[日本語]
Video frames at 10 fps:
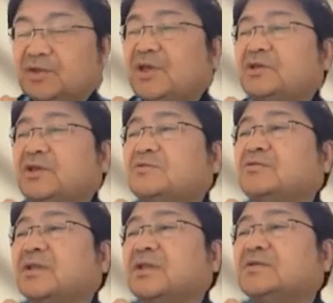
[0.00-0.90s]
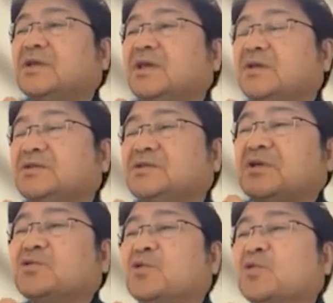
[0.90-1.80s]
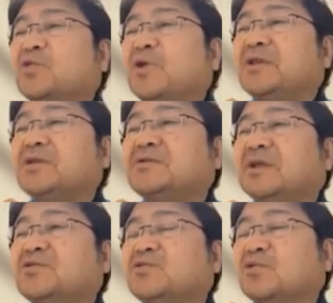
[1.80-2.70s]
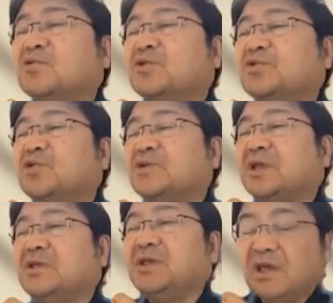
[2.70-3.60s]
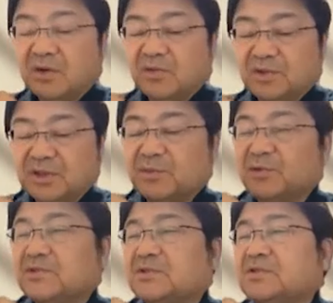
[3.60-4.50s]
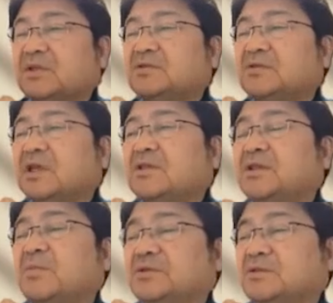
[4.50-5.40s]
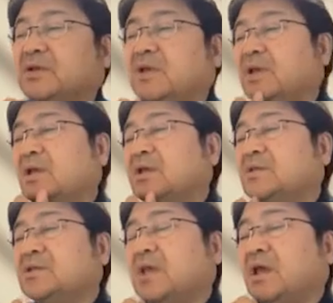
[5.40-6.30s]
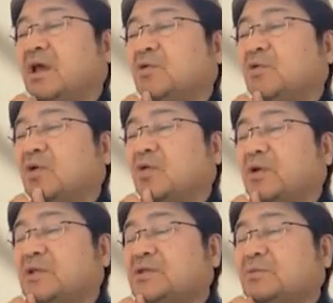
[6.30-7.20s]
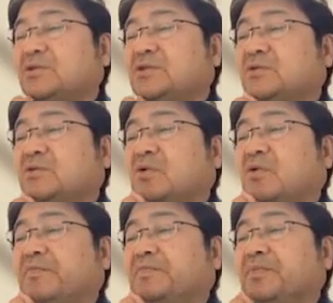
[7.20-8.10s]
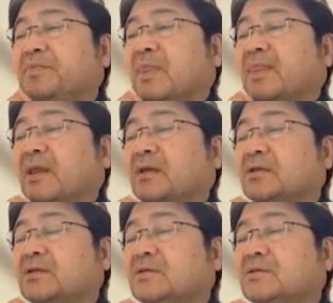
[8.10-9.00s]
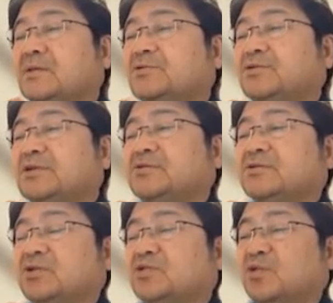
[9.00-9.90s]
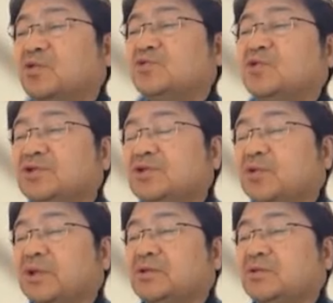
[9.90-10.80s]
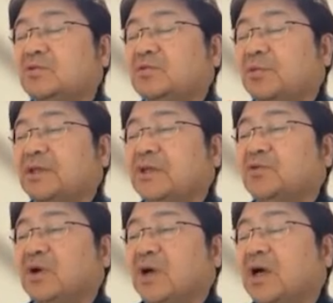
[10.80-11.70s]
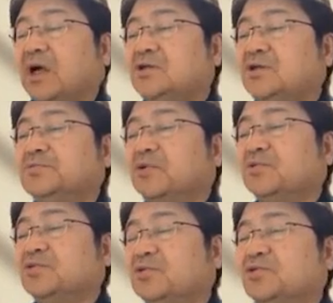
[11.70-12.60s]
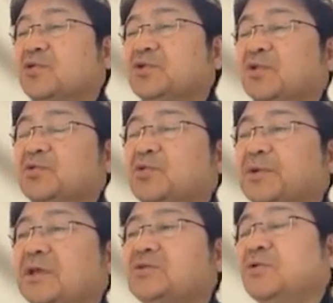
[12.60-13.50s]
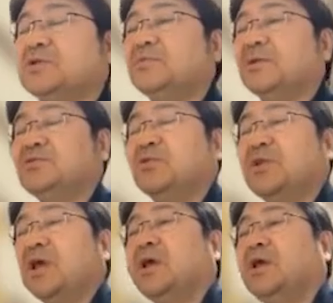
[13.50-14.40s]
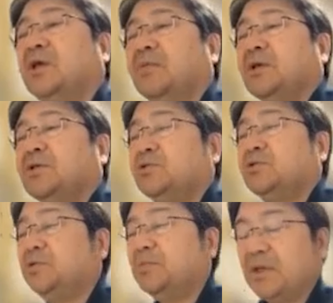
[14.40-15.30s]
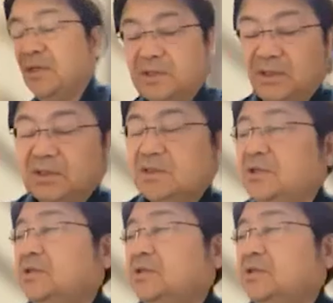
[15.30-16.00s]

やるわけです。先ほどのこの辺ですね、ソースコードの調査にこういったものを使ってます。で、これサブルーチンダブルクリックするとそこのソースに飛べたりとか、ループ構造のそこに飛べたりとかしますので、非常に便利